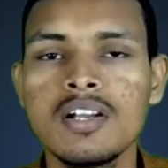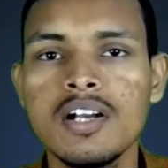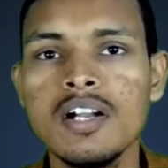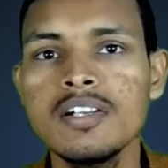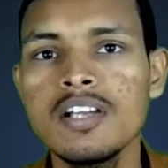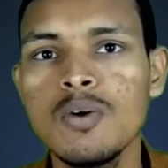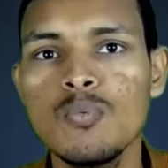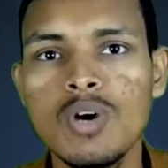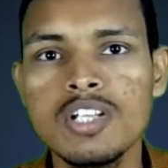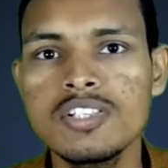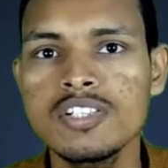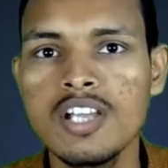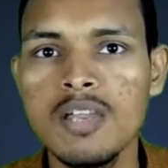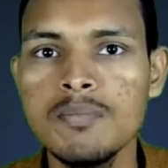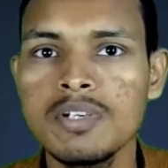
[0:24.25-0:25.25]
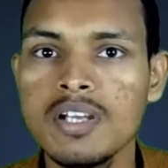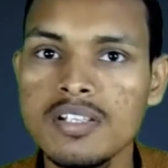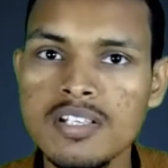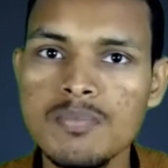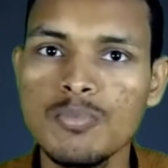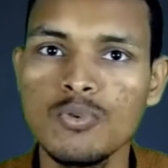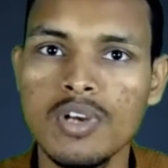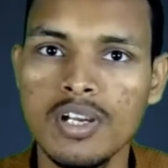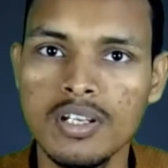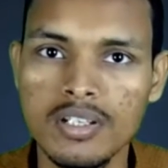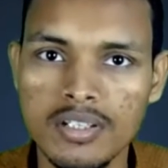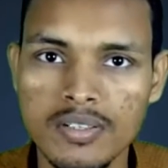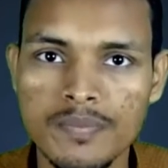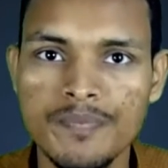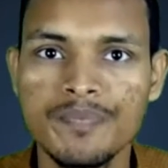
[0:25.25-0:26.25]
घंटा वॉच टाइम कैसे पूरा
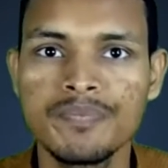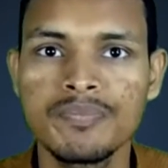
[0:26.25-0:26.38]
करें